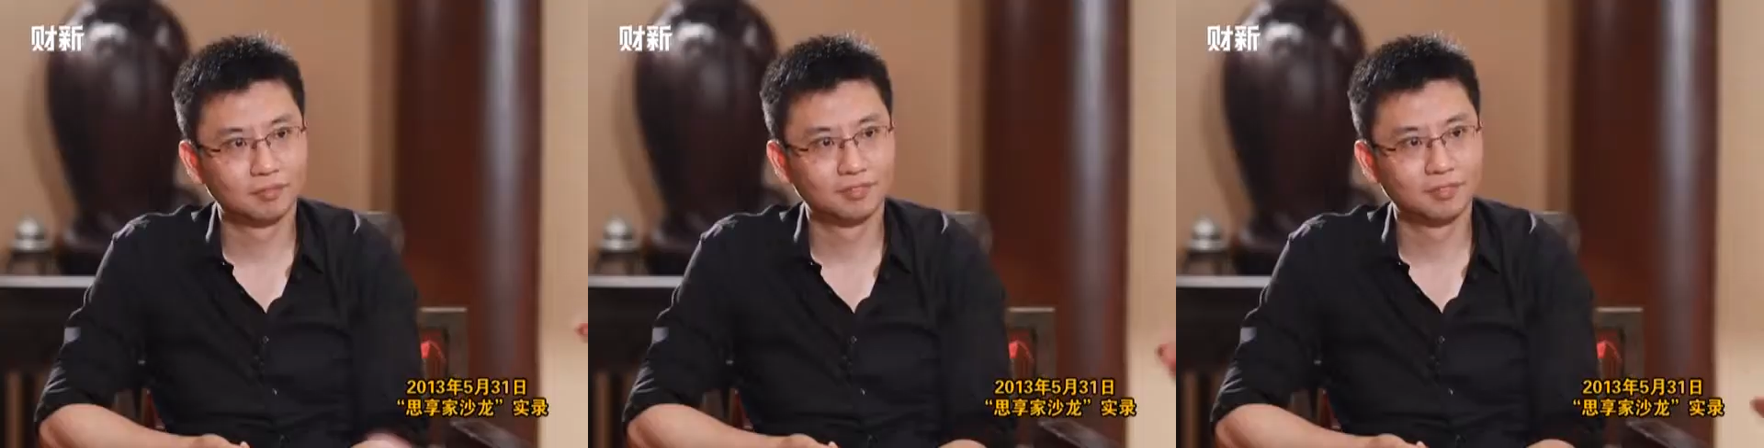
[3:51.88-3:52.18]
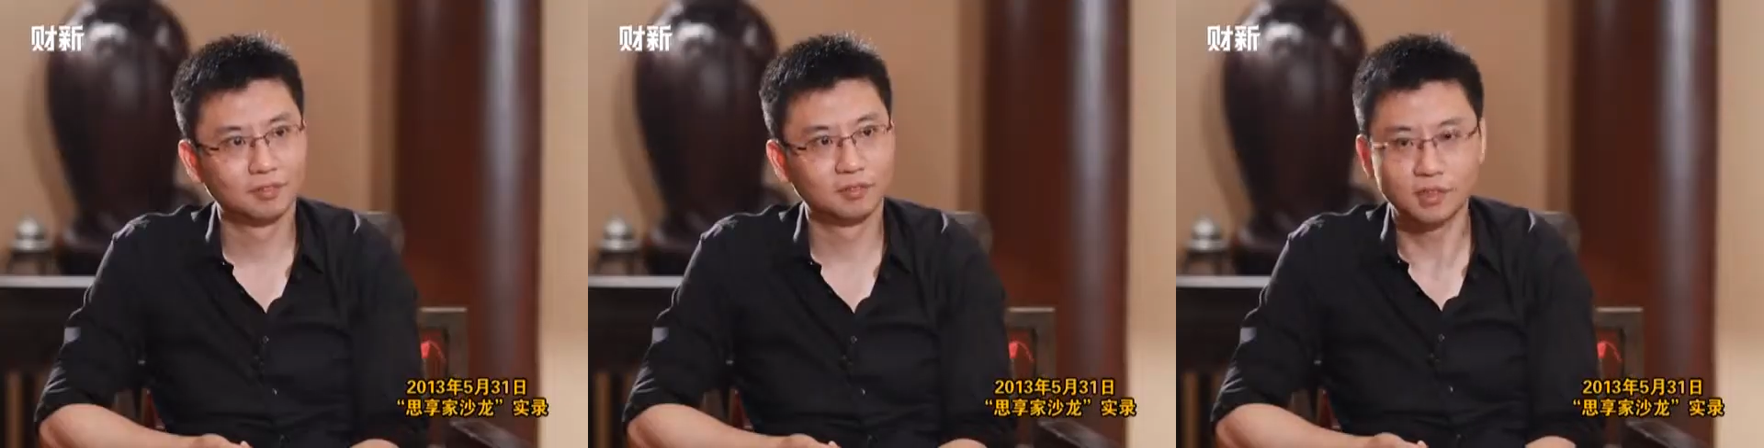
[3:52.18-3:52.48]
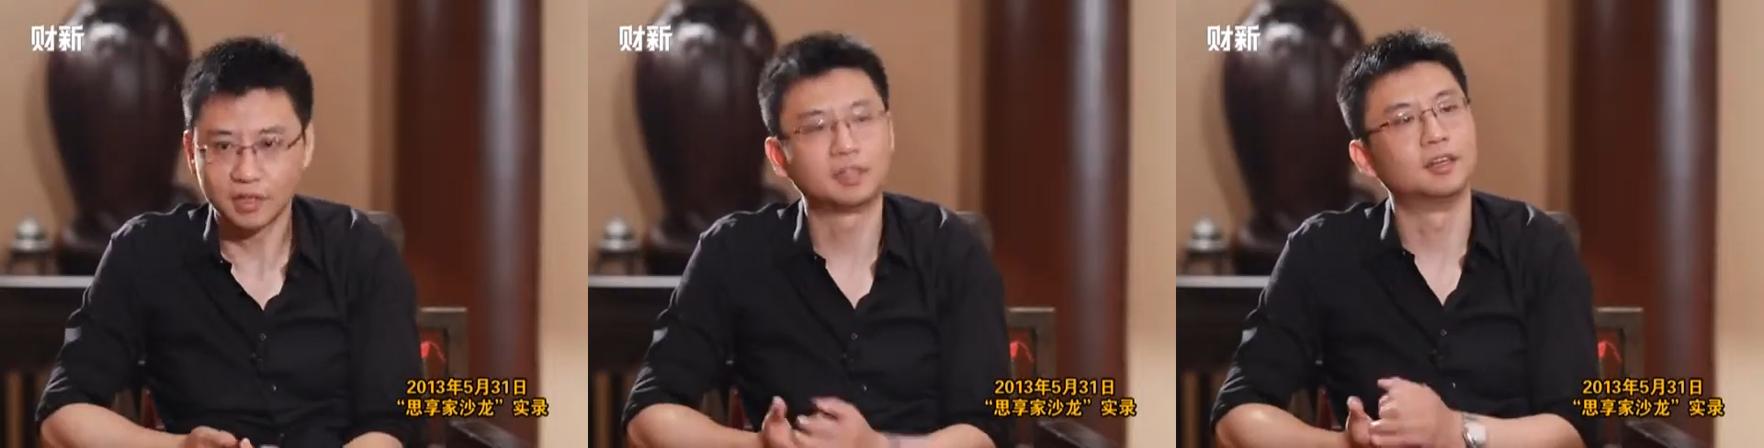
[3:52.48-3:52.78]
你的基因。
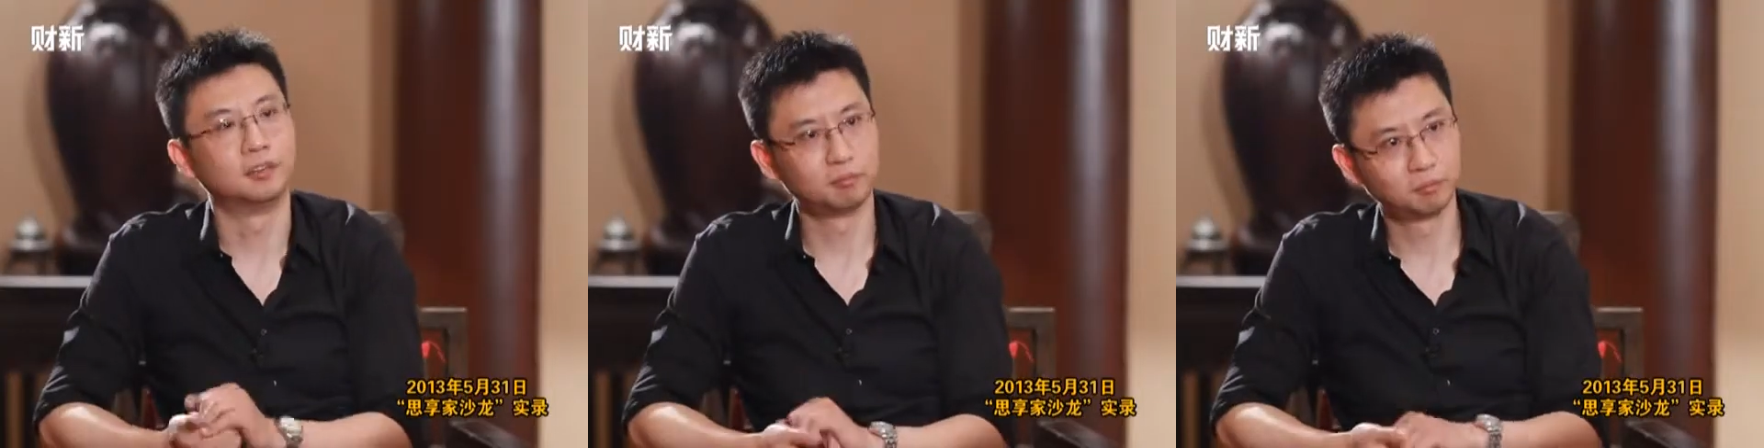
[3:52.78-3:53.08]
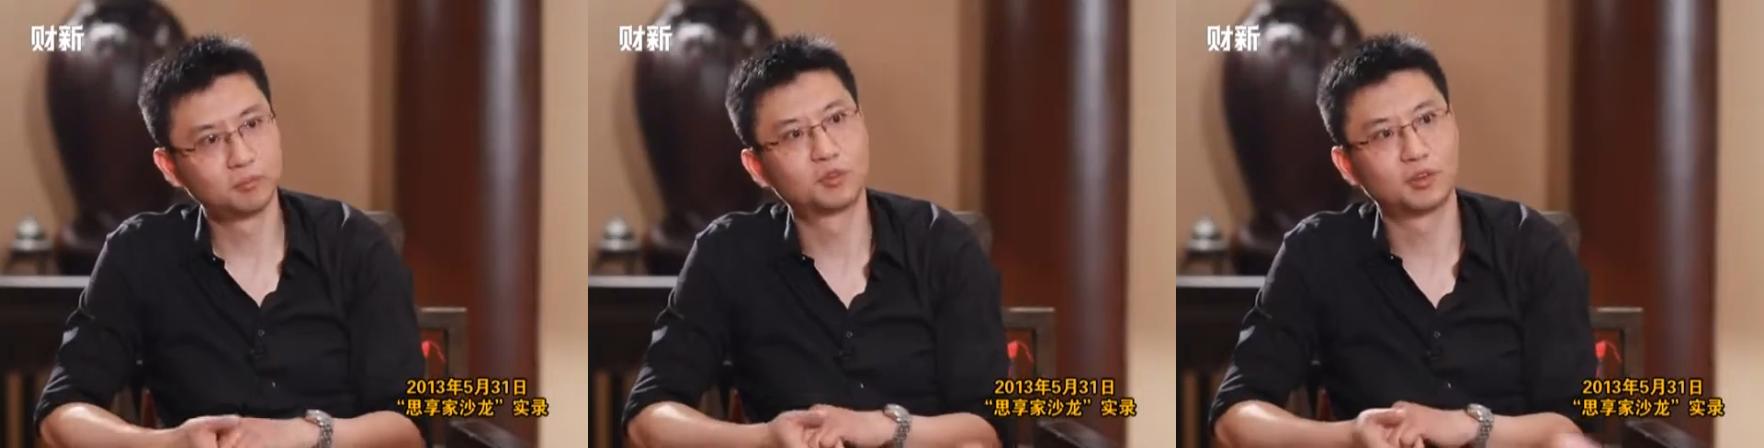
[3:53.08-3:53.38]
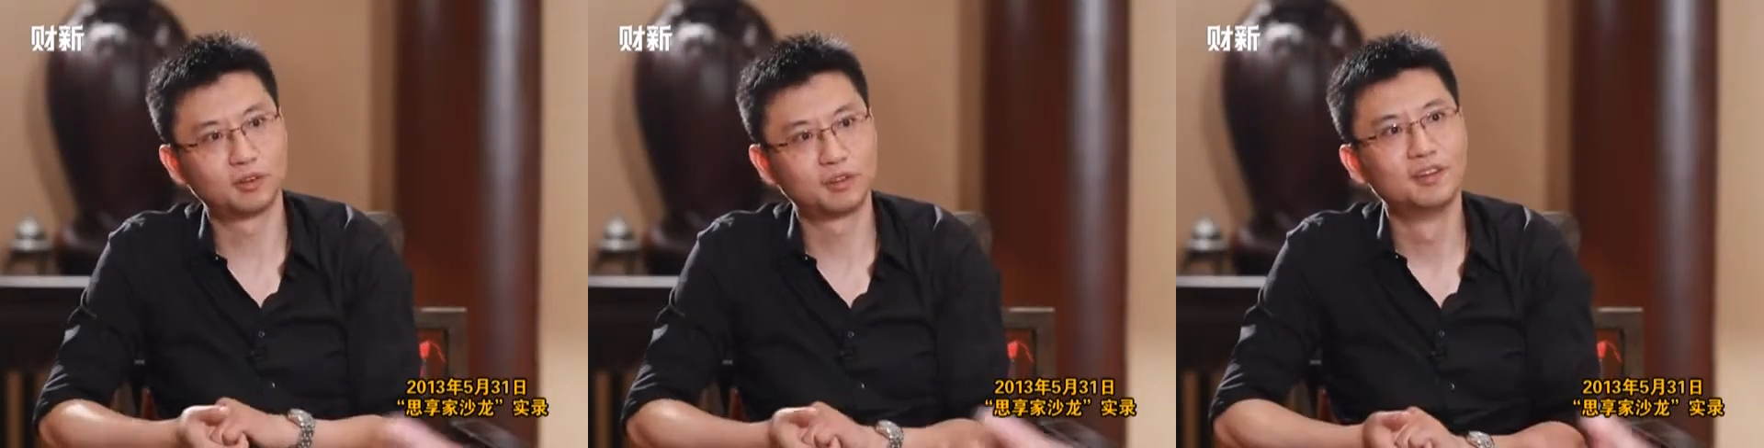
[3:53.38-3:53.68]
那当然了，她
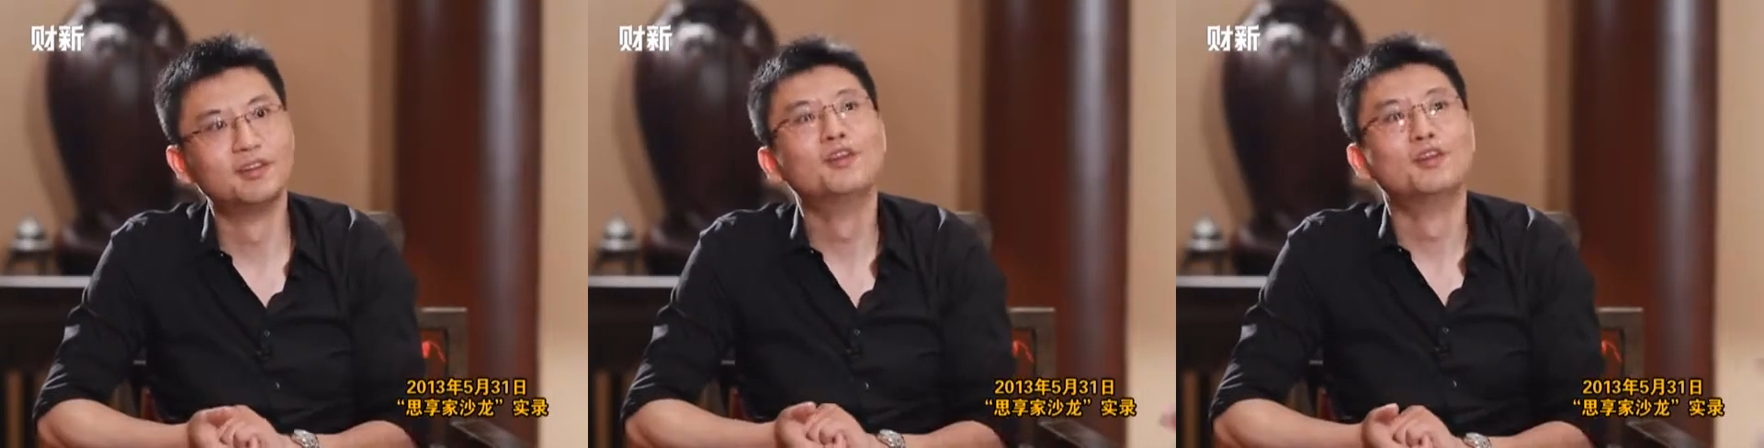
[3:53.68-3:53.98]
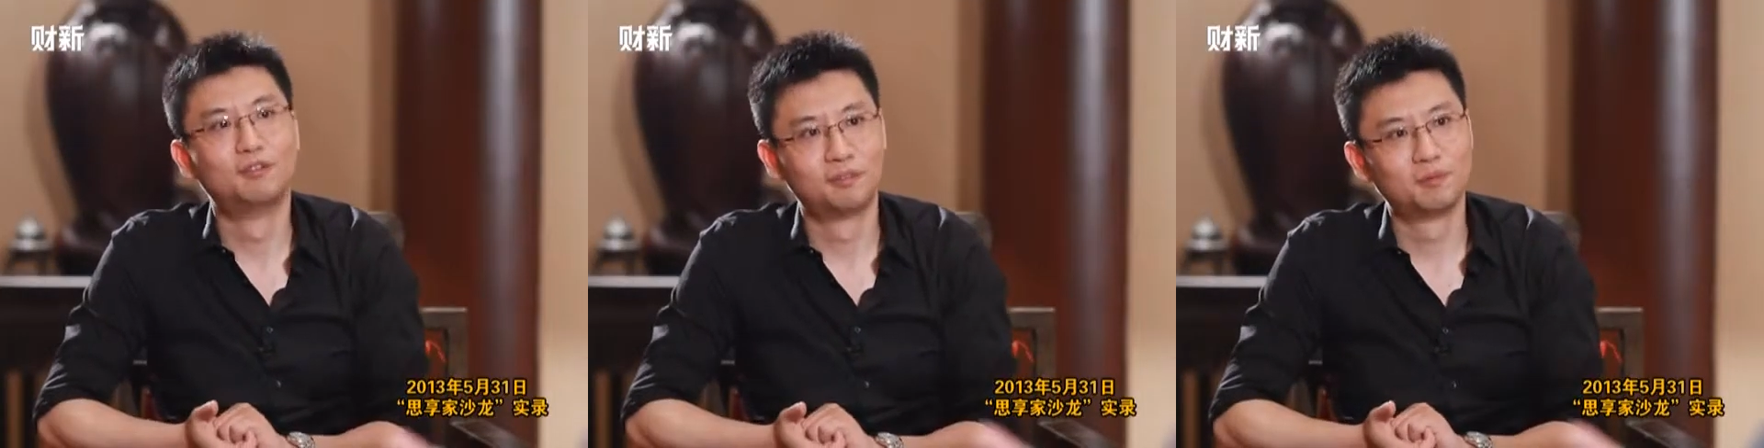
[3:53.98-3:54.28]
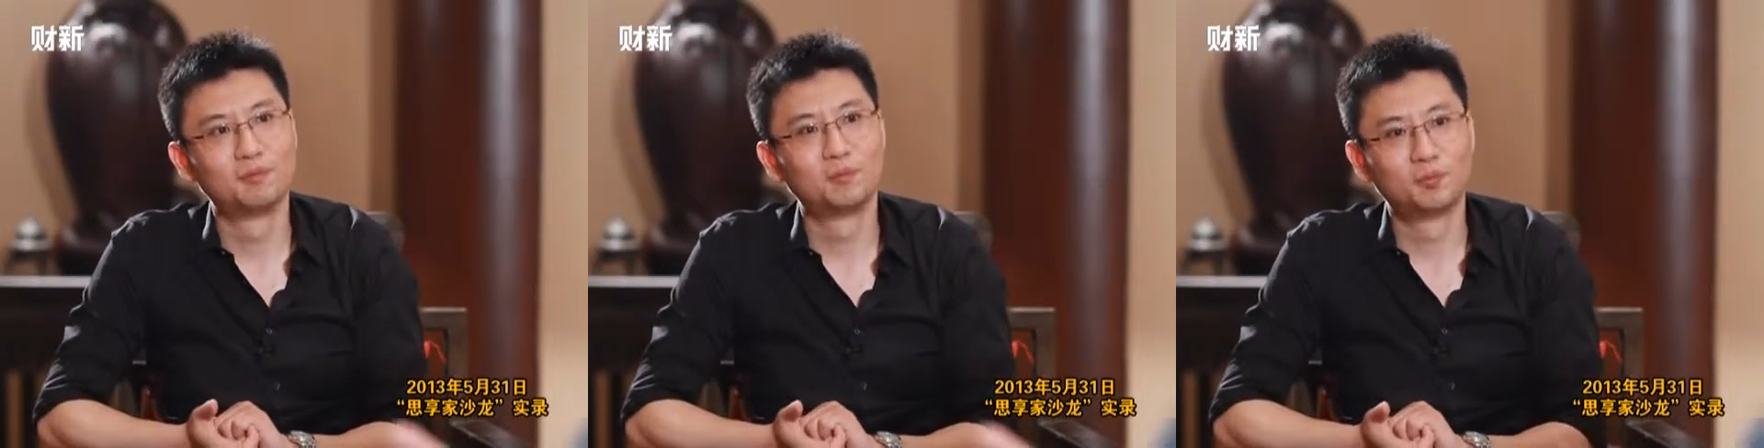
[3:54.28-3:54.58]
是不可能
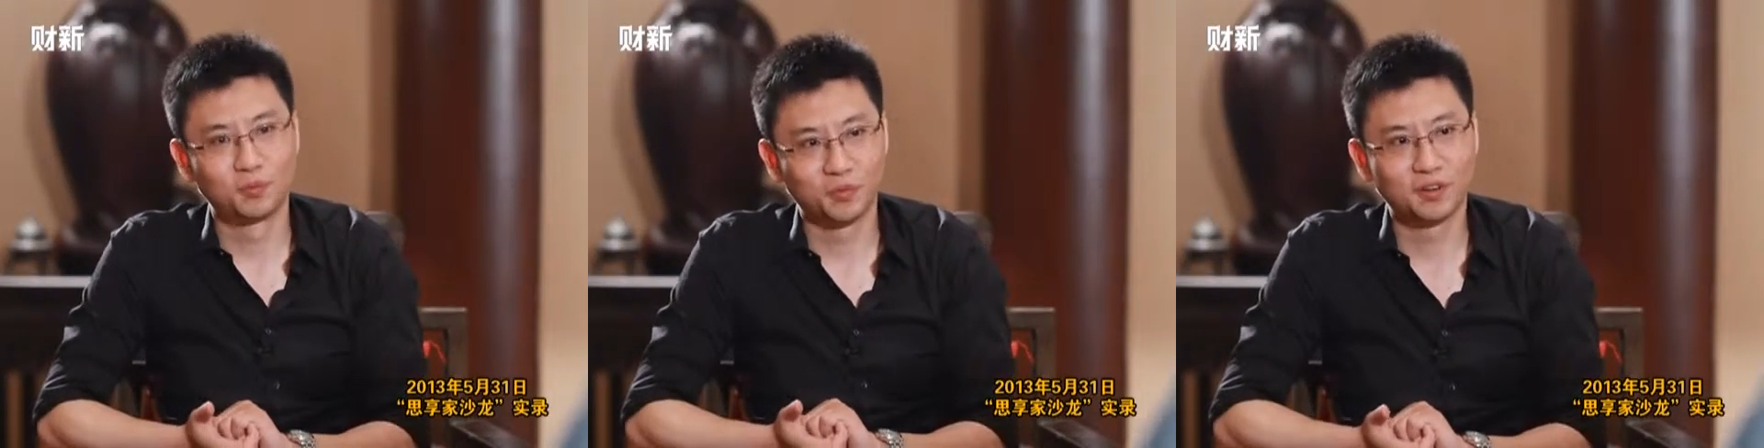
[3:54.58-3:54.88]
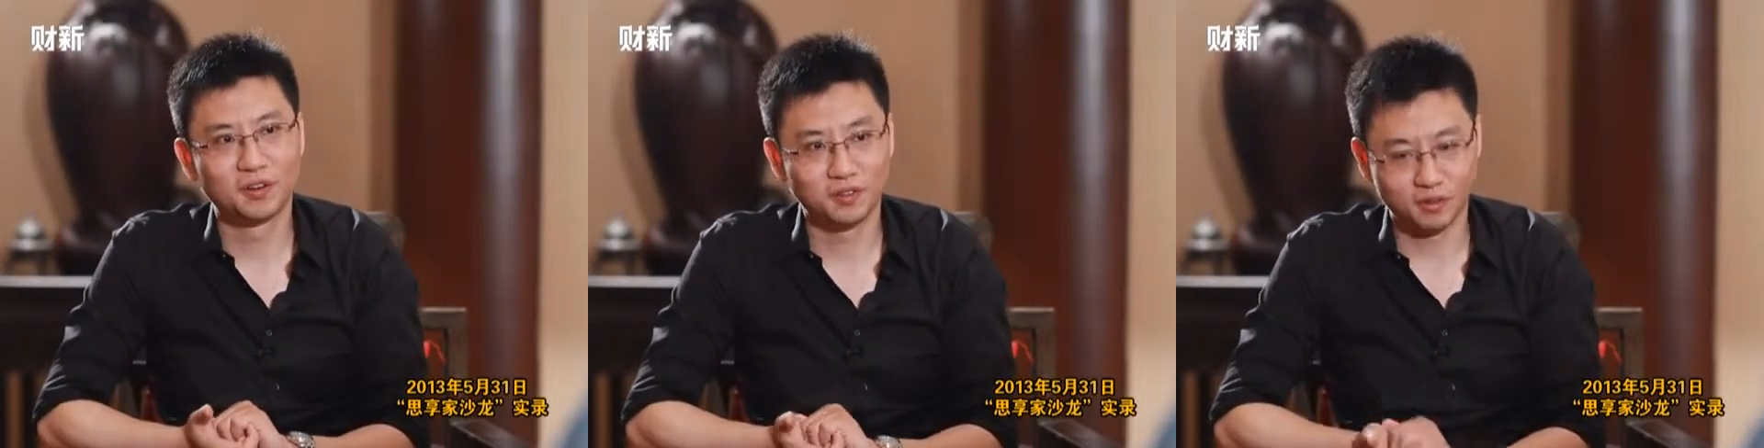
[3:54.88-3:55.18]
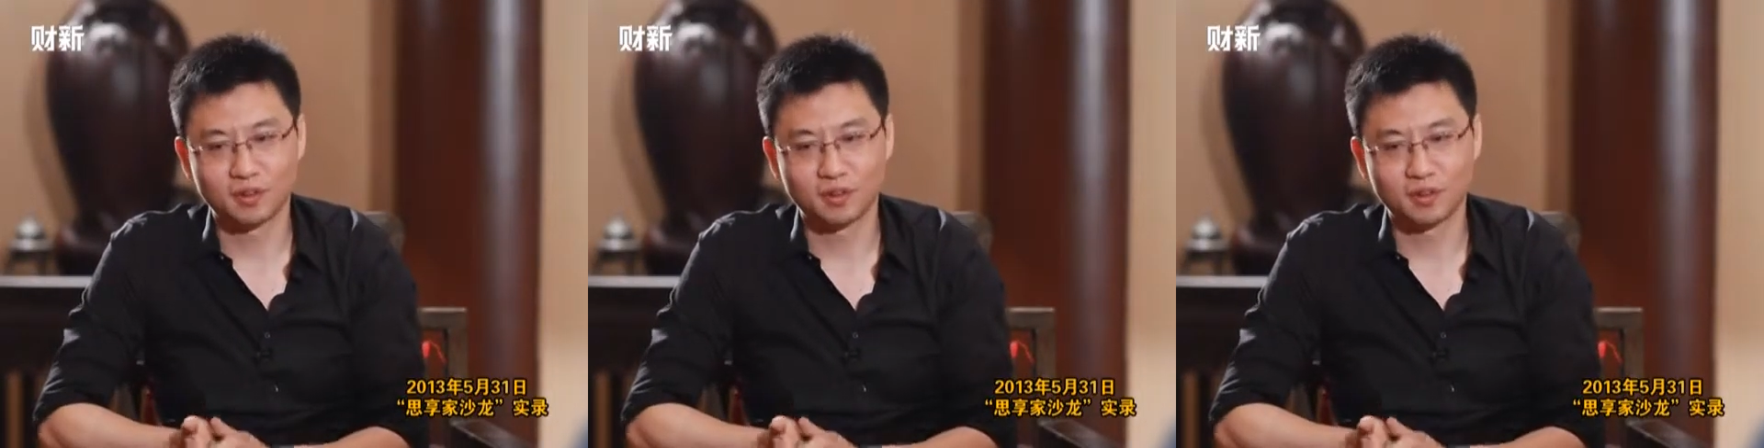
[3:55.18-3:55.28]
不这样做的。